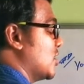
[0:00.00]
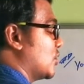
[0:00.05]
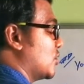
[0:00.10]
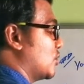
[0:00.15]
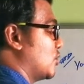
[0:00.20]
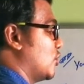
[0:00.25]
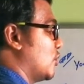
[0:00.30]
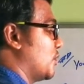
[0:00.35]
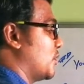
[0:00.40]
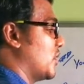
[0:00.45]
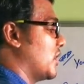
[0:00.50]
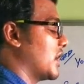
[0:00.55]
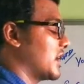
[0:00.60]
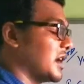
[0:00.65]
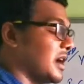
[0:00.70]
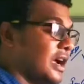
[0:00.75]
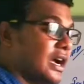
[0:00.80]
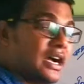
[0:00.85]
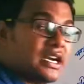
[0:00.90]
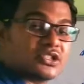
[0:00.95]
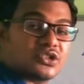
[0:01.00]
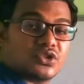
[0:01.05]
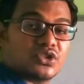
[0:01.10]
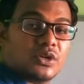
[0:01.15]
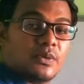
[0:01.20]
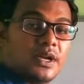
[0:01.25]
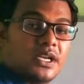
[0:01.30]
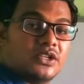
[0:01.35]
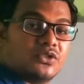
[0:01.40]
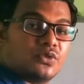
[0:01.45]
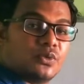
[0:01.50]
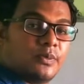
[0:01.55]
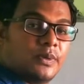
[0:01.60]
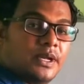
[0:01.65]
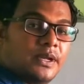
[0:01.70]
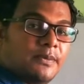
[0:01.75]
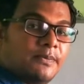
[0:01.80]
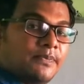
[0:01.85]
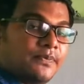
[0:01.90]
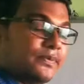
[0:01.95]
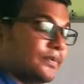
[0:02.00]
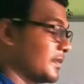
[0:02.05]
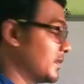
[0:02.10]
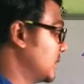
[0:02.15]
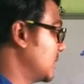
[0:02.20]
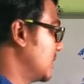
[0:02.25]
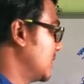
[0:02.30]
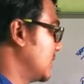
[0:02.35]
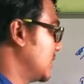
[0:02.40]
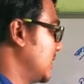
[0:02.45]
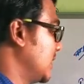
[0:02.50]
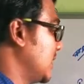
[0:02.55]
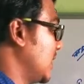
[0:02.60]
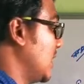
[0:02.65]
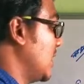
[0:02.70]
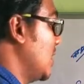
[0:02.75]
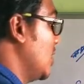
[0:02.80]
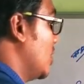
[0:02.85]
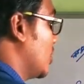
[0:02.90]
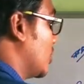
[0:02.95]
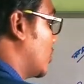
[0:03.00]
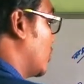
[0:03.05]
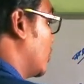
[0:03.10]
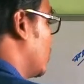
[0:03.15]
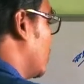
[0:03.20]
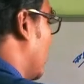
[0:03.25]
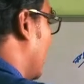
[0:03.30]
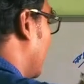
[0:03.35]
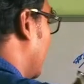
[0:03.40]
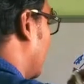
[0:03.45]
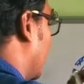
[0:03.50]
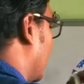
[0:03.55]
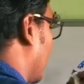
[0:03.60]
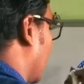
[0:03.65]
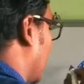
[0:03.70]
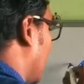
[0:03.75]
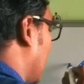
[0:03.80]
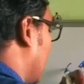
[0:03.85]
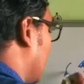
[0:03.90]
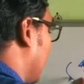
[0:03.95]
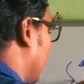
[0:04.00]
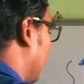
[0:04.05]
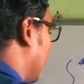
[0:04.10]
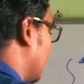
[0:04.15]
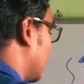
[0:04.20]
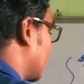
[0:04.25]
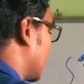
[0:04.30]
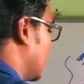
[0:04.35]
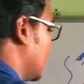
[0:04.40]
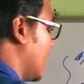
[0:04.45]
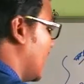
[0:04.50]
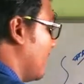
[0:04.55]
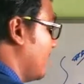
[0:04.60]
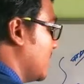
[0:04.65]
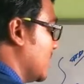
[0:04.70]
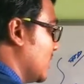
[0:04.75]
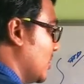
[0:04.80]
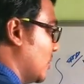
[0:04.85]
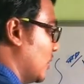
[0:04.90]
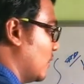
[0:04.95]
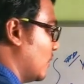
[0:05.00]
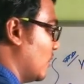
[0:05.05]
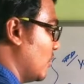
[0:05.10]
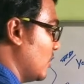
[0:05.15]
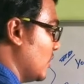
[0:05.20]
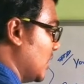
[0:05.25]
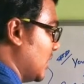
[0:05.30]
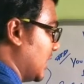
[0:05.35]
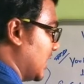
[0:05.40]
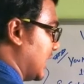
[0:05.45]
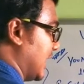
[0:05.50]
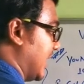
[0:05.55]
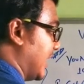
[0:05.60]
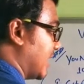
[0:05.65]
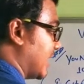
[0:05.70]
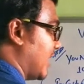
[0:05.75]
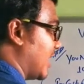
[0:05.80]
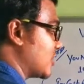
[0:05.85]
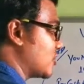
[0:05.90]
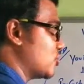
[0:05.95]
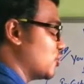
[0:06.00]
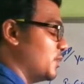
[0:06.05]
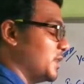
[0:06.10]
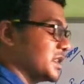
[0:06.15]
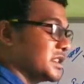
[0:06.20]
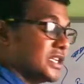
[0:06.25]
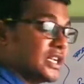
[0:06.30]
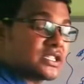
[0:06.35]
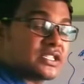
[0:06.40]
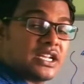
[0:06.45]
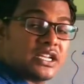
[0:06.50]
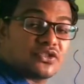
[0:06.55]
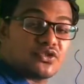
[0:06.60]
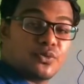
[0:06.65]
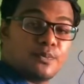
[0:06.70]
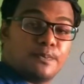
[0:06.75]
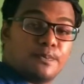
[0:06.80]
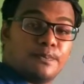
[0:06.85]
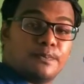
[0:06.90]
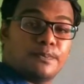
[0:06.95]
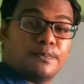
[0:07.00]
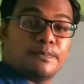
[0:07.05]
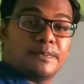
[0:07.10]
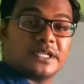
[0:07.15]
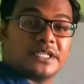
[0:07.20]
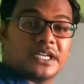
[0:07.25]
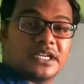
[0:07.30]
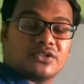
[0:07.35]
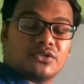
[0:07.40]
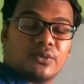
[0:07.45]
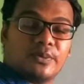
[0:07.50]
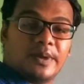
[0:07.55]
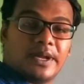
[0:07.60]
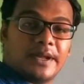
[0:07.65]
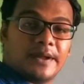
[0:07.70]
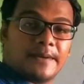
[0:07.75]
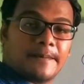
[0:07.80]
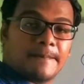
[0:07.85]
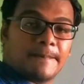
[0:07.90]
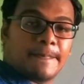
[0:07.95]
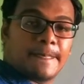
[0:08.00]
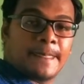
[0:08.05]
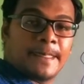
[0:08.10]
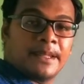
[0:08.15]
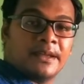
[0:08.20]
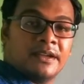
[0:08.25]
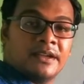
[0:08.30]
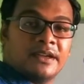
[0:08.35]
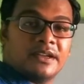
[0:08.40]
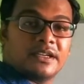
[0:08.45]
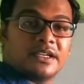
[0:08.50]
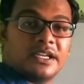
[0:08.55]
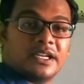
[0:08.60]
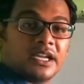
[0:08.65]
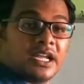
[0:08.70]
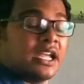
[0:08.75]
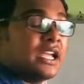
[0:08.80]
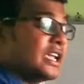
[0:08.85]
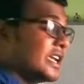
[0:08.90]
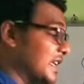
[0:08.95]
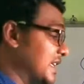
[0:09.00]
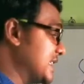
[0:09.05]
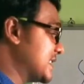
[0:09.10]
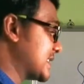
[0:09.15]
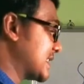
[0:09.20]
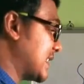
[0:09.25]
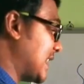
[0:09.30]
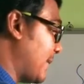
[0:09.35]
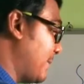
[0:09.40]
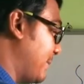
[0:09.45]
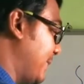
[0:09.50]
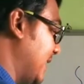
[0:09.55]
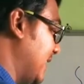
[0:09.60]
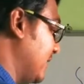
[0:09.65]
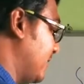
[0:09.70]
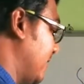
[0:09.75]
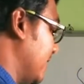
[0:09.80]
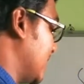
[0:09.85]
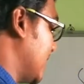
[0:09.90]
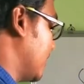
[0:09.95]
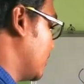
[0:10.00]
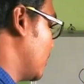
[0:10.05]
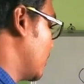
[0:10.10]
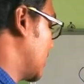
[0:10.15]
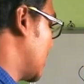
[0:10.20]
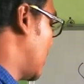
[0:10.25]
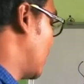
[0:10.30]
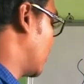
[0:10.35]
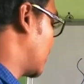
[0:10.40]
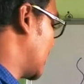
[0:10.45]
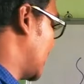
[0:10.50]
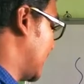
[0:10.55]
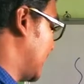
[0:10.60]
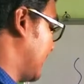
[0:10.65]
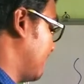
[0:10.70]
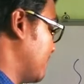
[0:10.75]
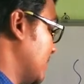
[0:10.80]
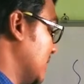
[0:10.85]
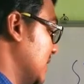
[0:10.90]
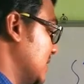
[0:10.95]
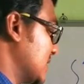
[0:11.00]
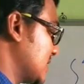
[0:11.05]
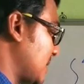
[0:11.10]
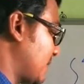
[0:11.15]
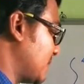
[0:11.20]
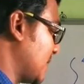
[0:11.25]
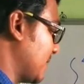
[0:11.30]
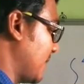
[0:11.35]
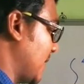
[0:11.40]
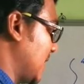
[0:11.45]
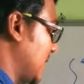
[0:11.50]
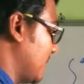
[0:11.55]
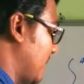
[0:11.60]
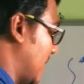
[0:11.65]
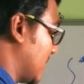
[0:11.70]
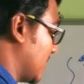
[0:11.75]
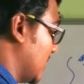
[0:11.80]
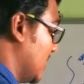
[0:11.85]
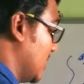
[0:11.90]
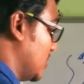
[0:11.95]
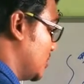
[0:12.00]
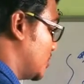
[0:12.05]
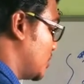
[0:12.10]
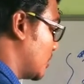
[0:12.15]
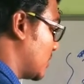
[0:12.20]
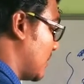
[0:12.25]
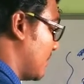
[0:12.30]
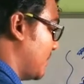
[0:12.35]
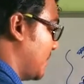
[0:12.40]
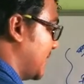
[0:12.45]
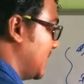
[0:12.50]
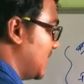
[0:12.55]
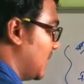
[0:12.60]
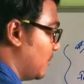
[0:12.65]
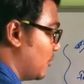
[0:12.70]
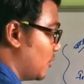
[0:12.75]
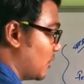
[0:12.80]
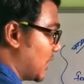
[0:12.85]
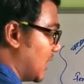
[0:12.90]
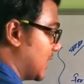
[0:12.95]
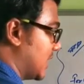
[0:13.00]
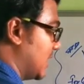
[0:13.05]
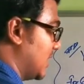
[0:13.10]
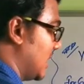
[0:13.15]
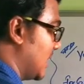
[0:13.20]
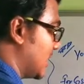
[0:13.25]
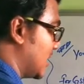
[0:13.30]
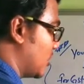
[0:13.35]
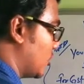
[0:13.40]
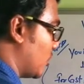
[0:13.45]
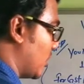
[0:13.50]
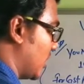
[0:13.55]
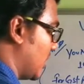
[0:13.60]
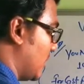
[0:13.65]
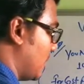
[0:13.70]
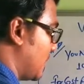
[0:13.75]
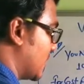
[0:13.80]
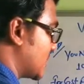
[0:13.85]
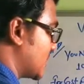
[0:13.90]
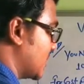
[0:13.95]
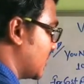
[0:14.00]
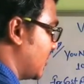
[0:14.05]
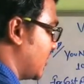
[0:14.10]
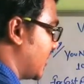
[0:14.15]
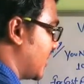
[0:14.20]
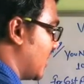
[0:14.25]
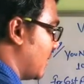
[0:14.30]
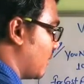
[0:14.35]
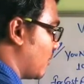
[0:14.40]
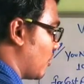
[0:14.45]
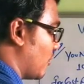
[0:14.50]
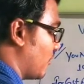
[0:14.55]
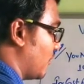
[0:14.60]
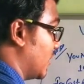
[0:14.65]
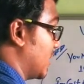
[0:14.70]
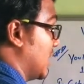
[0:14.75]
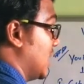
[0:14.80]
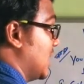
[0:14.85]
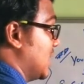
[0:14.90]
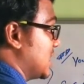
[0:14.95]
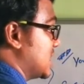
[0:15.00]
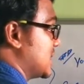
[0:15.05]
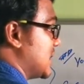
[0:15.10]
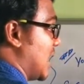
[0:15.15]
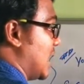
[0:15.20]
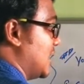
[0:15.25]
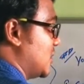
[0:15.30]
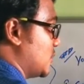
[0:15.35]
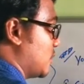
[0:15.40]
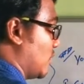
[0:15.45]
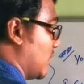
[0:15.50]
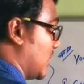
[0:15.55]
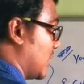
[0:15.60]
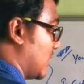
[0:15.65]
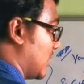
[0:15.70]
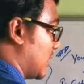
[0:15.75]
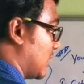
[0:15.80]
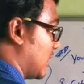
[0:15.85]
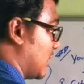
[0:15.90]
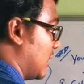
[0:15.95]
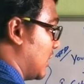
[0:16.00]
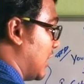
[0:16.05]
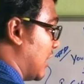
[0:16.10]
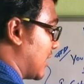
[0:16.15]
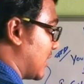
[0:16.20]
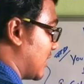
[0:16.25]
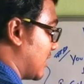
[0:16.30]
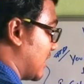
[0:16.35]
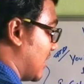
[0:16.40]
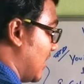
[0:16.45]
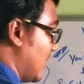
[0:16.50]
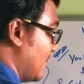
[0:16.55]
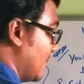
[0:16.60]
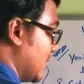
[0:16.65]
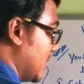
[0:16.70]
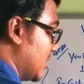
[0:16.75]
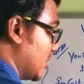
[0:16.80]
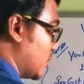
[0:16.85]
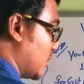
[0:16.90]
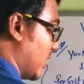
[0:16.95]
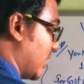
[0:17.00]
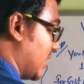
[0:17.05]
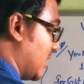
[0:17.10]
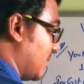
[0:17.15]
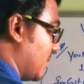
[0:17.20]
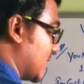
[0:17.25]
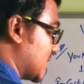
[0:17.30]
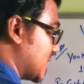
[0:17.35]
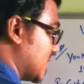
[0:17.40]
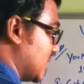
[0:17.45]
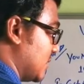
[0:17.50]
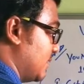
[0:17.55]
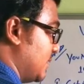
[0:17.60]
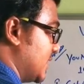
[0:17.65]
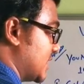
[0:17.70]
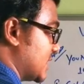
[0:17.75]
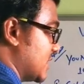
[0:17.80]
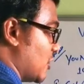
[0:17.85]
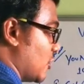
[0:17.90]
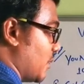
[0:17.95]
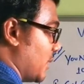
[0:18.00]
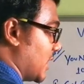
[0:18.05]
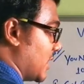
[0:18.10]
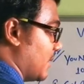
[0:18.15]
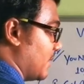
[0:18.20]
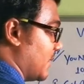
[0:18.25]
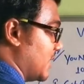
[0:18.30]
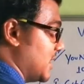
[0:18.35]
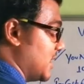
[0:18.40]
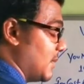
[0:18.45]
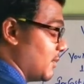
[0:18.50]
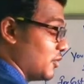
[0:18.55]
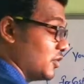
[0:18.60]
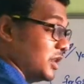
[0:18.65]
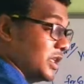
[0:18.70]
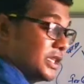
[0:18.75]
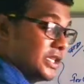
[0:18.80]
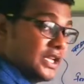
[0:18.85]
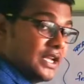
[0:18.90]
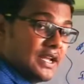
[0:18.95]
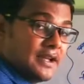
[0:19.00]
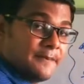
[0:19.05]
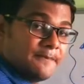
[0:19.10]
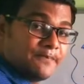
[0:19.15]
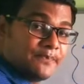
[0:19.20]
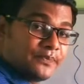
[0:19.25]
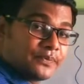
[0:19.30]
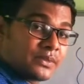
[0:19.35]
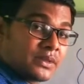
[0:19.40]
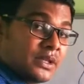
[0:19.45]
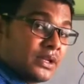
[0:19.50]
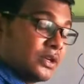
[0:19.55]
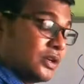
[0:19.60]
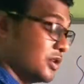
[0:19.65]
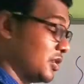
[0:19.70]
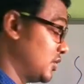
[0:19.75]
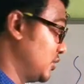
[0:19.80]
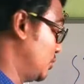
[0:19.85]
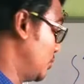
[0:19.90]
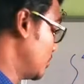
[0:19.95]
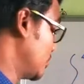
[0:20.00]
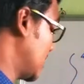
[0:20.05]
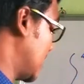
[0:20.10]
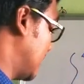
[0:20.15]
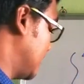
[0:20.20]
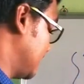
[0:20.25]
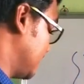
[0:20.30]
तो दो प्रोडक्ट का आठ रुपए ठीक है तो जो हमने टोटल इन्वेस्ट किया वो एक लाख चौबीस हज़ार सात सौ पचास रुपये ठीक है इसका बेनिफिट हमको क्या होता है सबसे पहली बात जो कंपनी हमको कहती है कि ट्वेंटी परसेंट रिटेल प्रॉफिट चालीस प्रोडक्ट का ट्वेंटी परसेंट बीस हज़ार रुपये कंपनी हमको देती है दूसरा